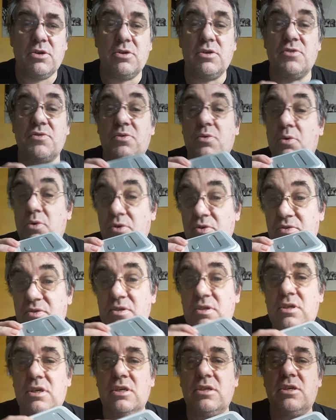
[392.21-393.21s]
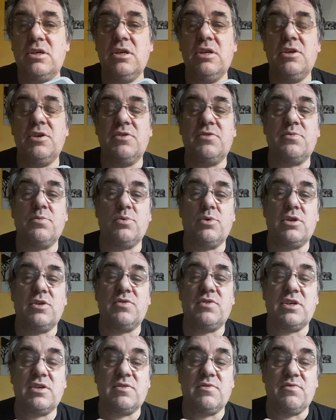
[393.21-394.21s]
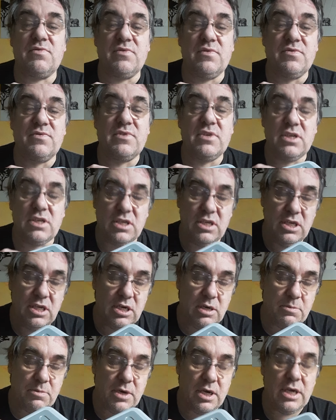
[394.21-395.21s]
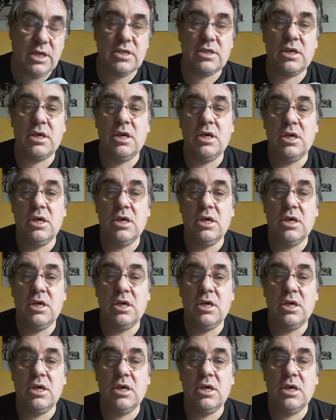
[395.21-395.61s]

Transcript: und das größte natürlich ist 256 GB.